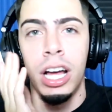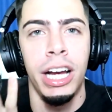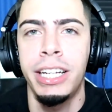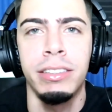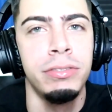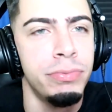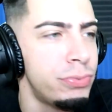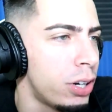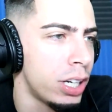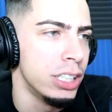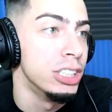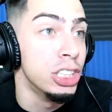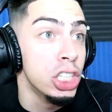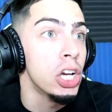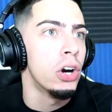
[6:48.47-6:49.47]
es un
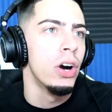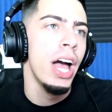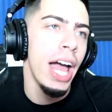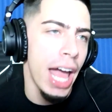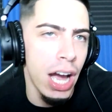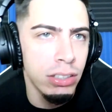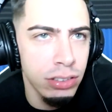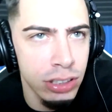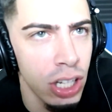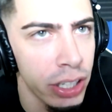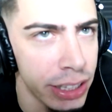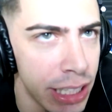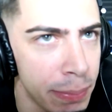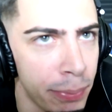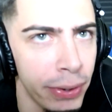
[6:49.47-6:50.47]
fucking dios. Es un
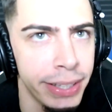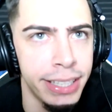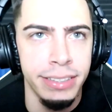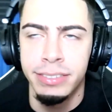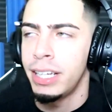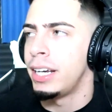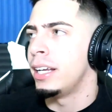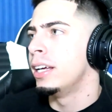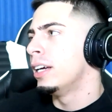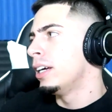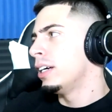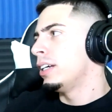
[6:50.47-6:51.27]
dios el tipo de esta serie.